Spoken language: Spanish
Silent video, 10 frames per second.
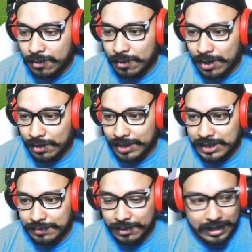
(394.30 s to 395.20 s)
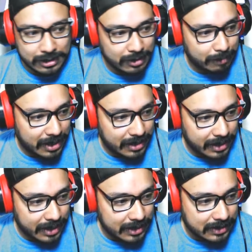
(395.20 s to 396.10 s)
jugador, desafío de creación de
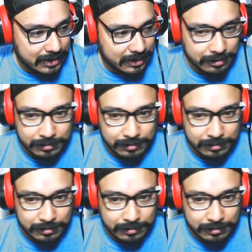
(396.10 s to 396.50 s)
plantillas.